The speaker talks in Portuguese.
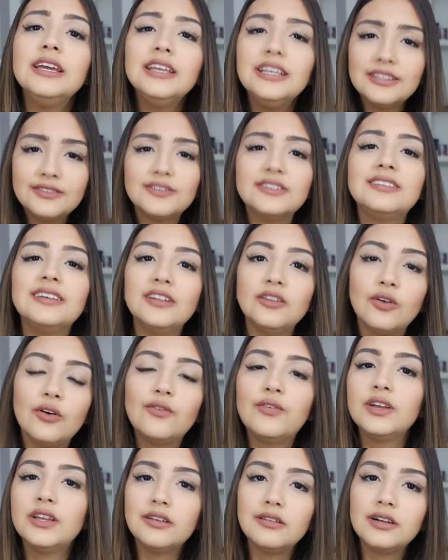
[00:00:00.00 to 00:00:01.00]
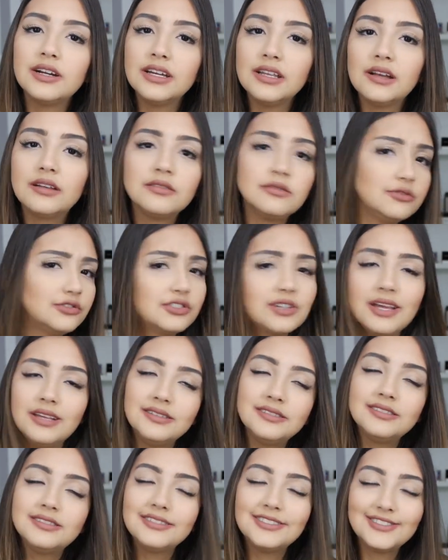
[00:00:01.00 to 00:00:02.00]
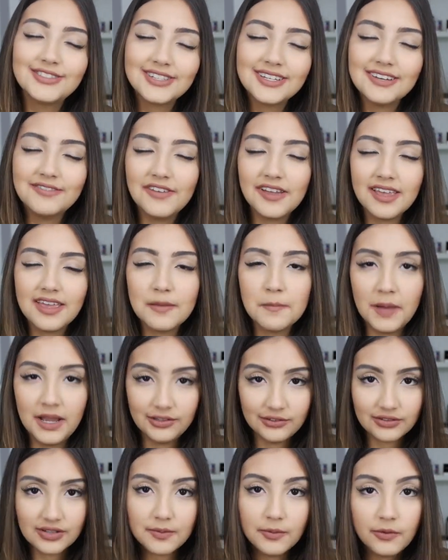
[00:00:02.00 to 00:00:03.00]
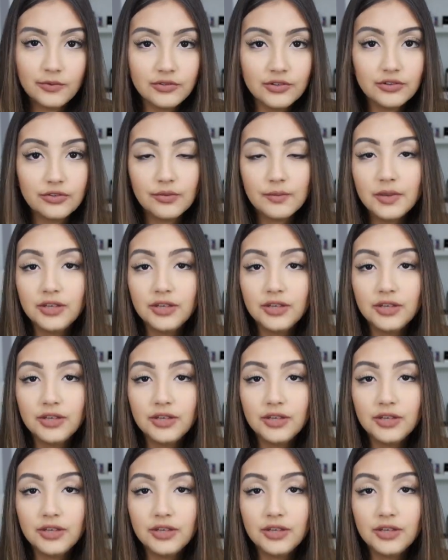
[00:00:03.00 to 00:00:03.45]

E se você é novo aqui no canal, não esquece de se inscrever aqui embaixo, tá bom, gente?